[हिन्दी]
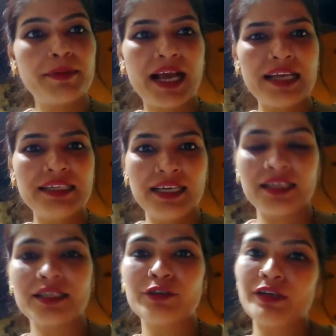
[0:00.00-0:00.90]
बना लिया है
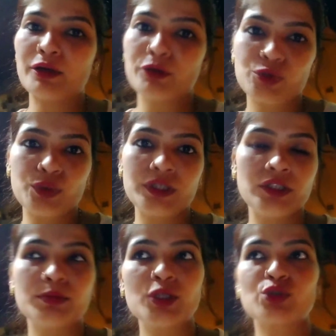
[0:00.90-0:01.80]
क्योंकि आरोही सोई थी
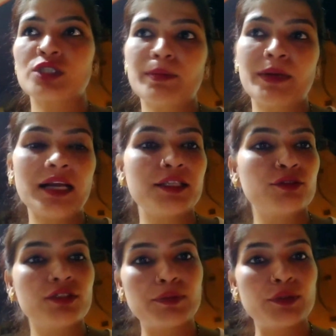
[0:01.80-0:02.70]
तो मैंने सोचा कि बना लेती हूँ
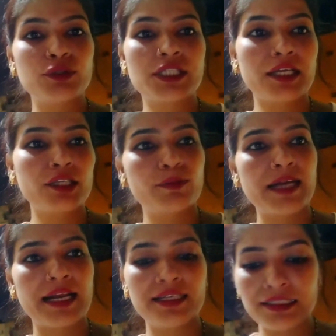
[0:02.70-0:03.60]
नहीं तो फिर उठ जाएगी तो
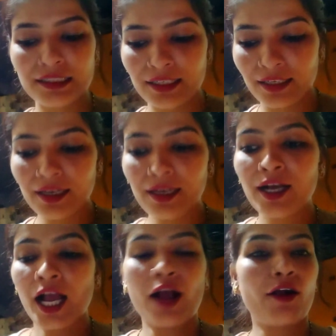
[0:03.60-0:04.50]
बनाने नहीं देगी
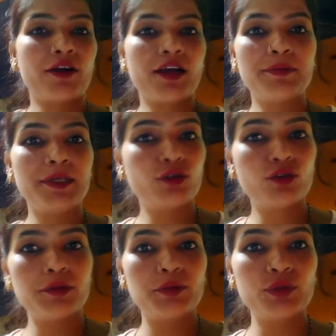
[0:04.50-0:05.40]
और अभी इनको
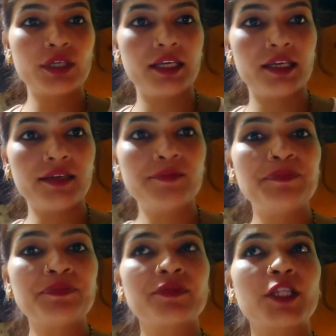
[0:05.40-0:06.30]
भी भूख नहीं है
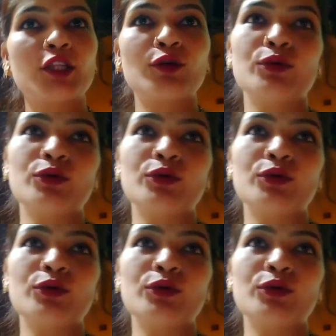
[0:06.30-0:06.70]
तो